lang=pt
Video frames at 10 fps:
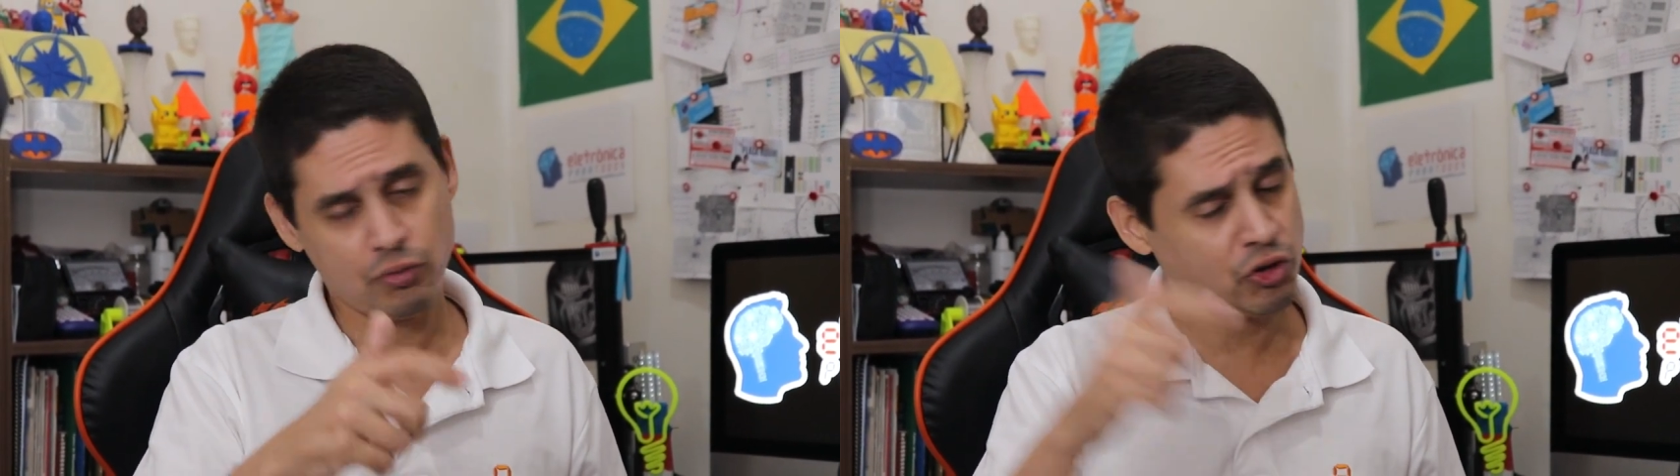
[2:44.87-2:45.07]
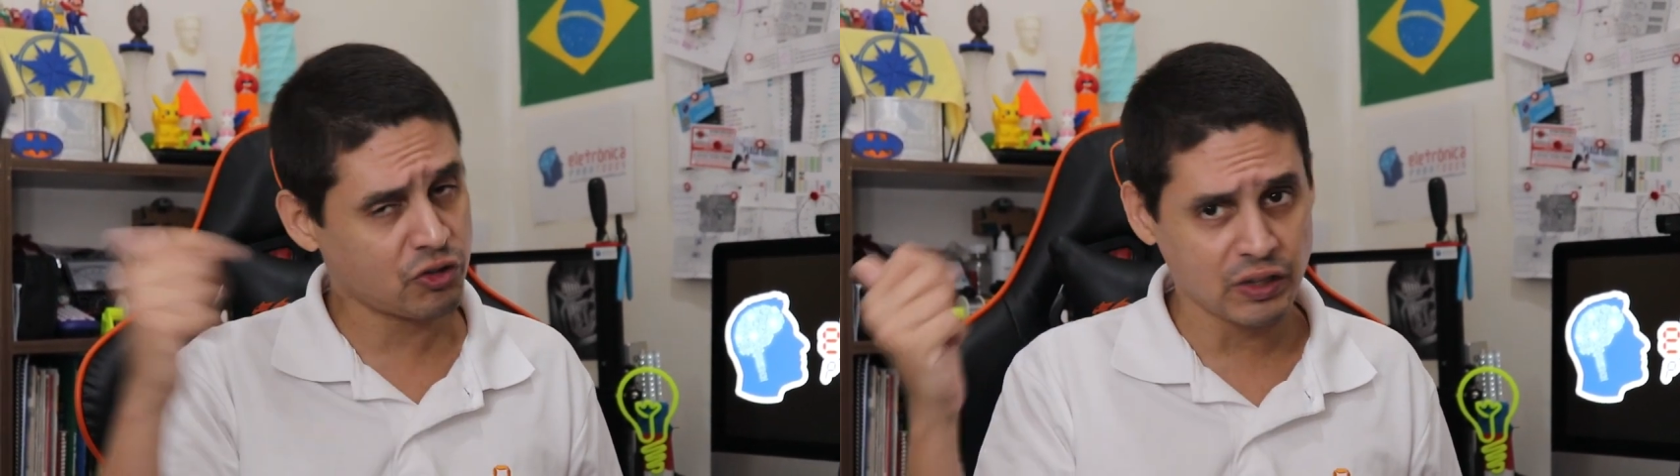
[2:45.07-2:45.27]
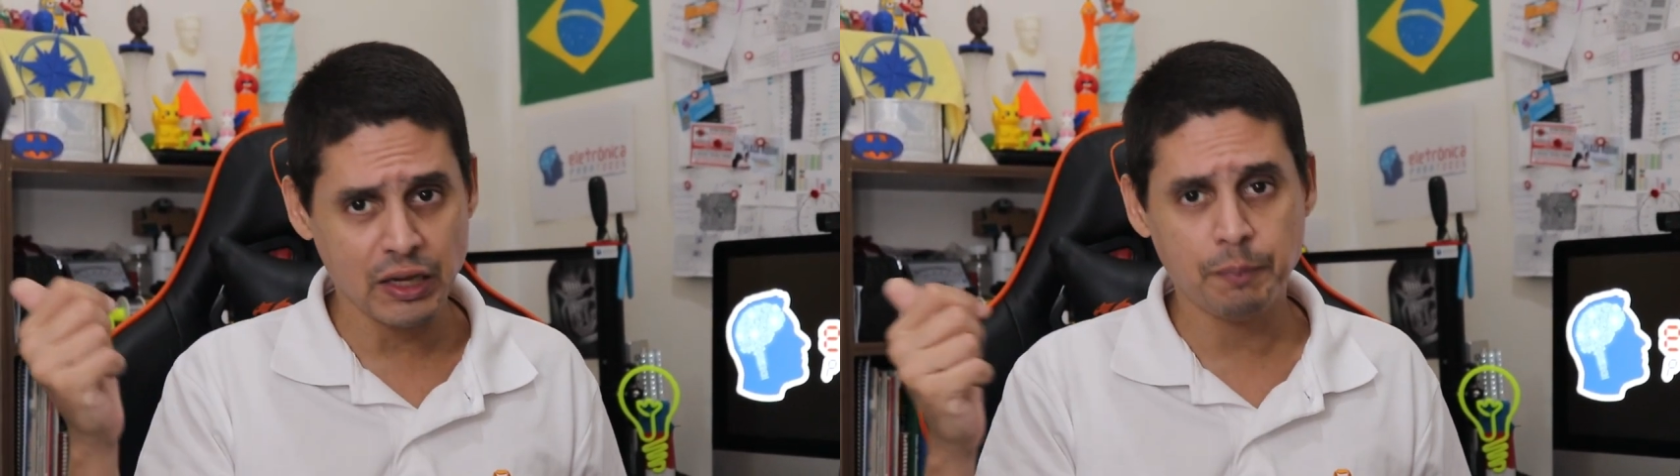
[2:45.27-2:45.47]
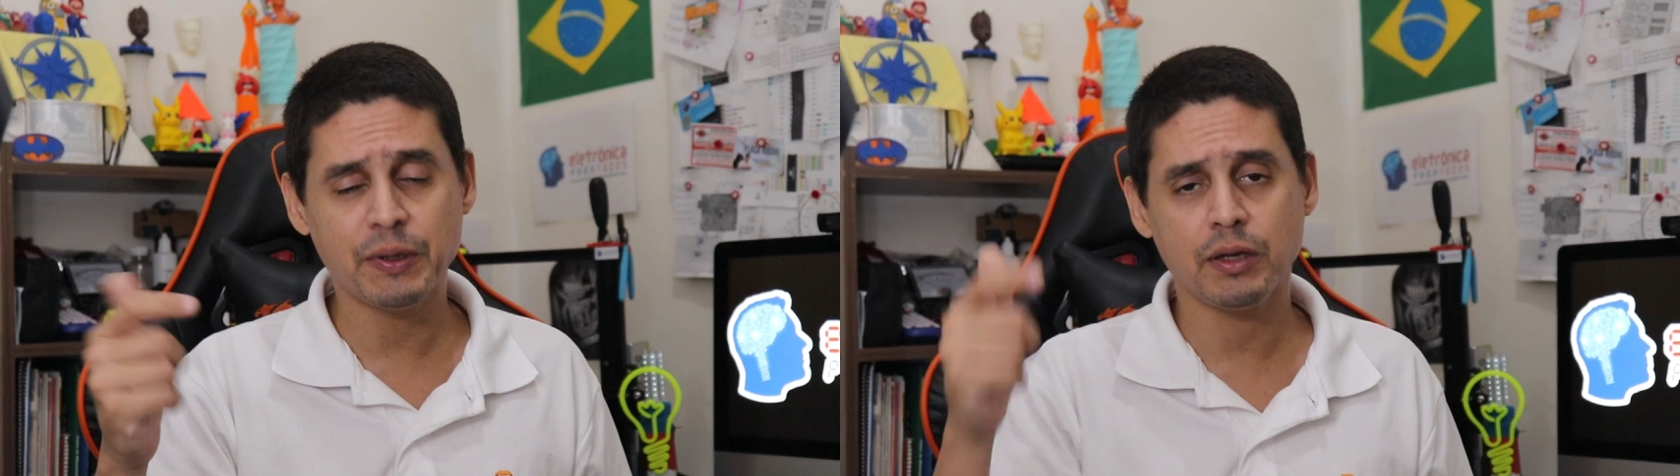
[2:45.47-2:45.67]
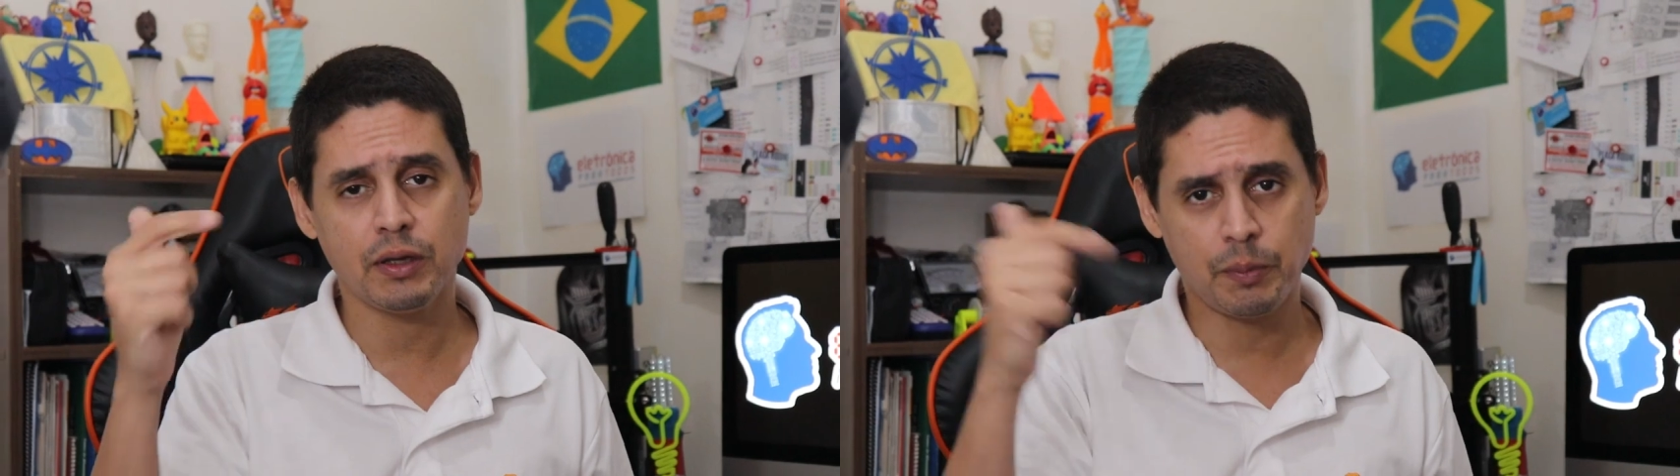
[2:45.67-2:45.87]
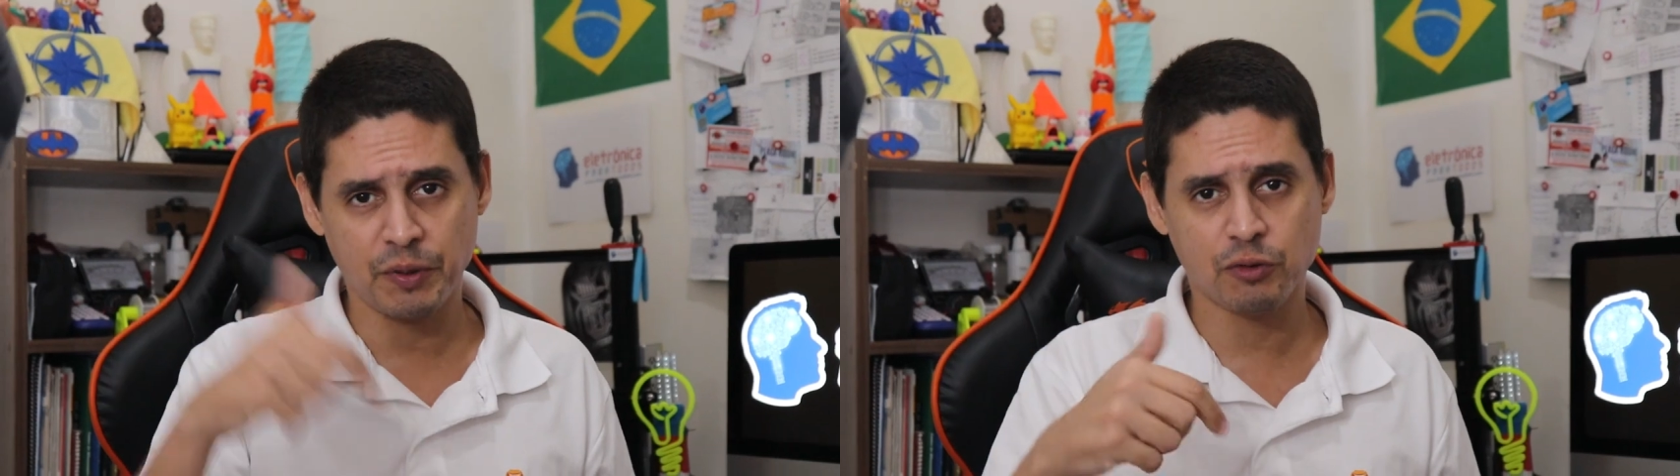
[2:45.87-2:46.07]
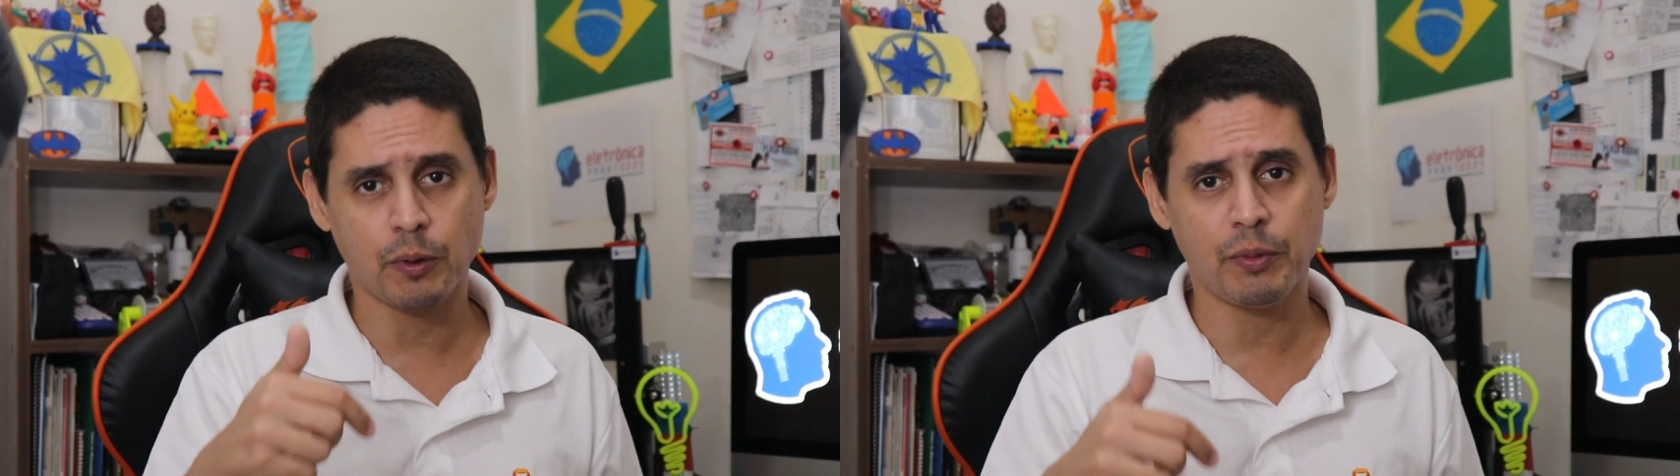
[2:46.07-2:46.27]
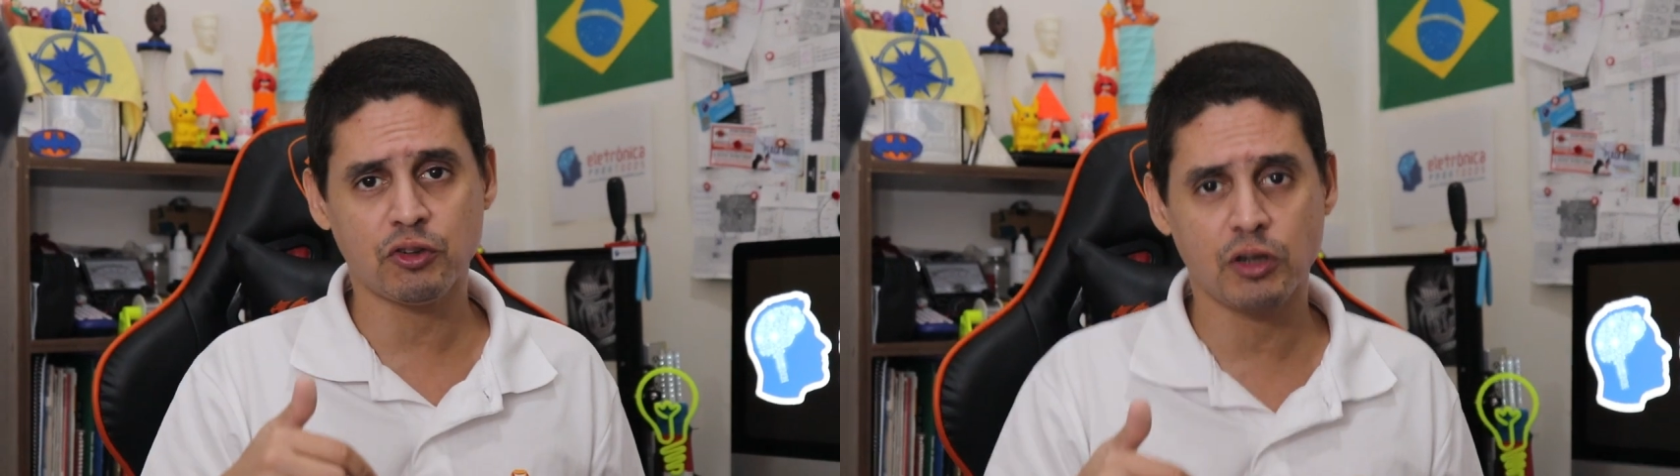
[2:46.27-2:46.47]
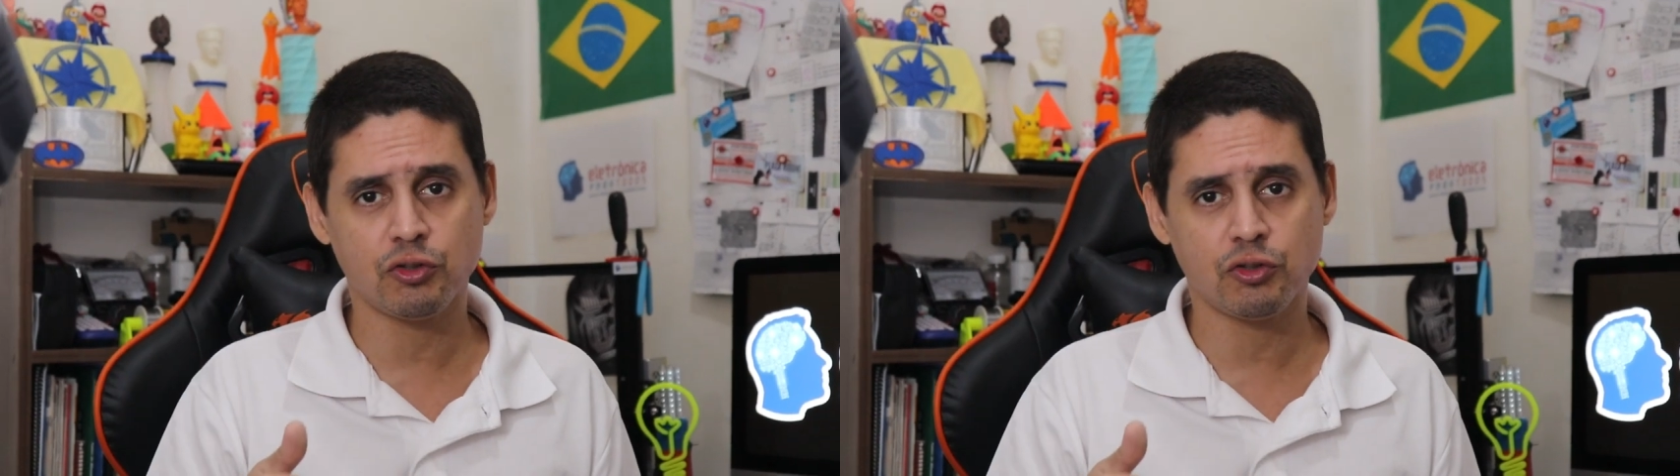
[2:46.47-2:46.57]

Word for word: de sempre e principalmente